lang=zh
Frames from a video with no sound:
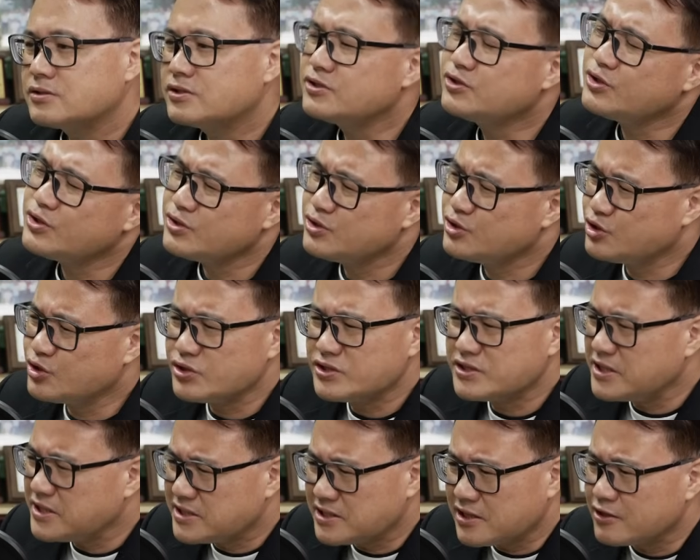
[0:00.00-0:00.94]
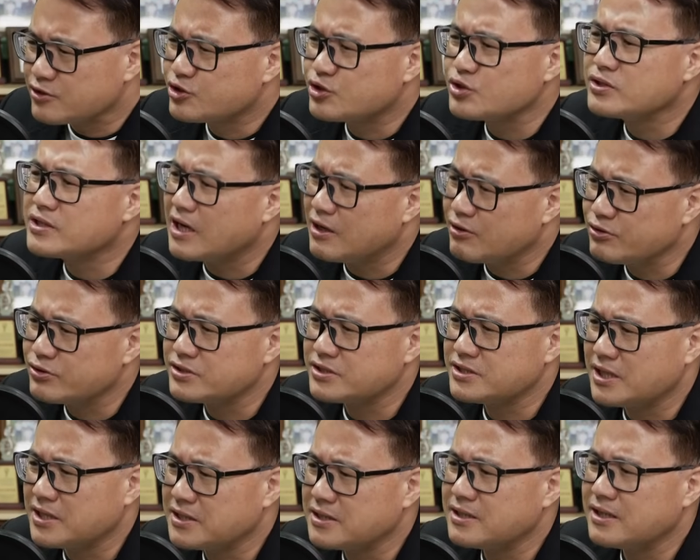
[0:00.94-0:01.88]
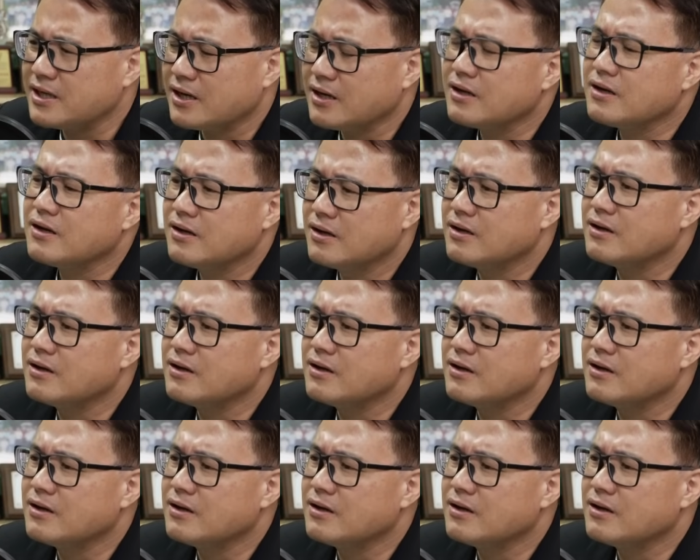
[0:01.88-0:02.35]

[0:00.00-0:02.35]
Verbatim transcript: 这就就这条最高的线，对哦，